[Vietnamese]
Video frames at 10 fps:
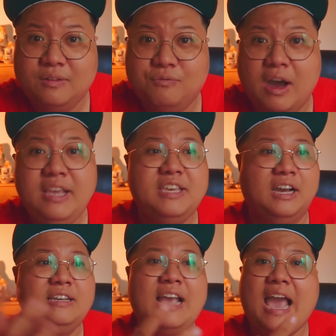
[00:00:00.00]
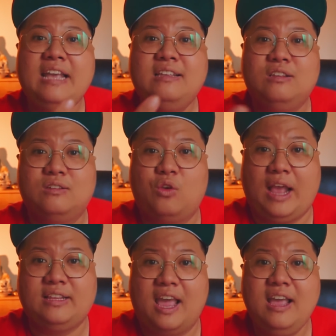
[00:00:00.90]
với những cái
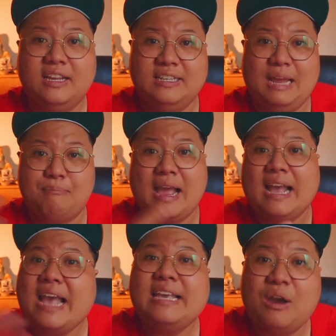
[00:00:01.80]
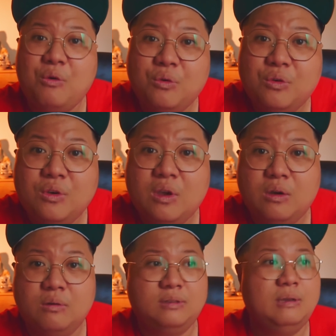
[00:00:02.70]
loại thể hình làm ăn khác nhau
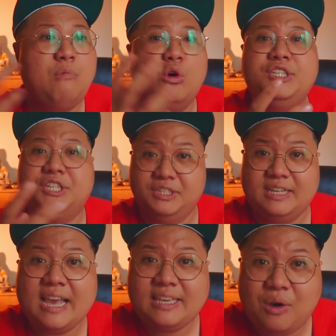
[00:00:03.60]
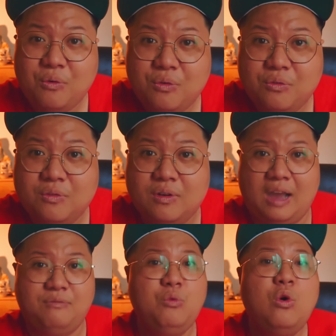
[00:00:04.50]
với môi trường khác nhau
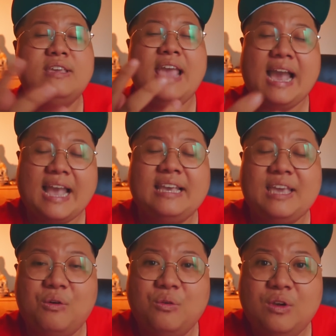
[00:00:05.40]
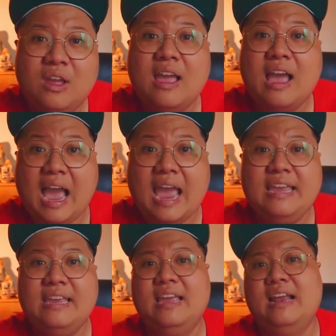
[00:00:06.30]
và với quốc gia khác nhau
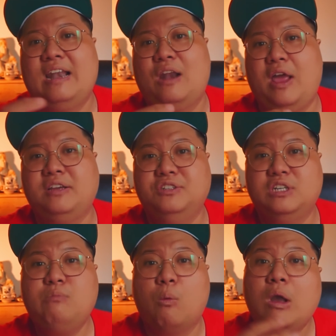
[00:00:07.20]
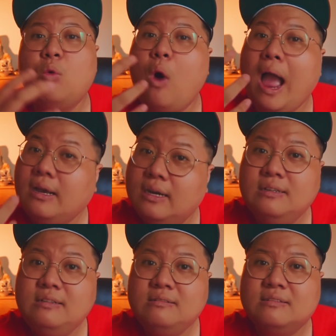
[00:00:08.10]
hai là loại người có một cái quá
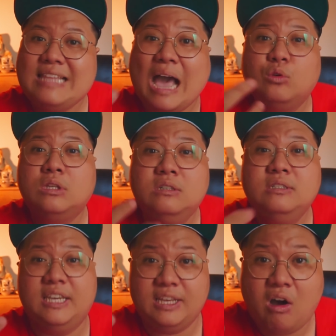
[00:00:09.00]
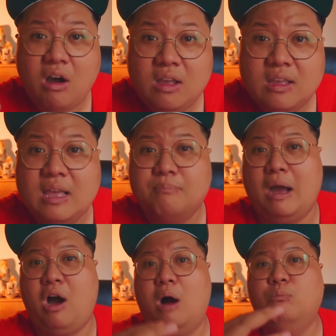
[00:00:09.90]
khứ đau thương gì đó
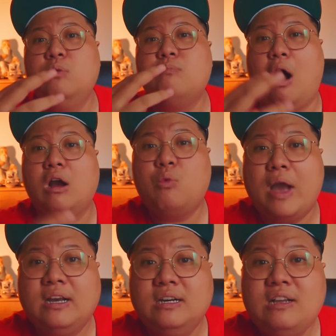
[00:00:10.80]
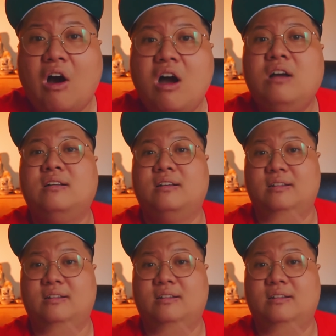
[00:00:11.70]
mà họ muốn bỏ cái quá khứ đó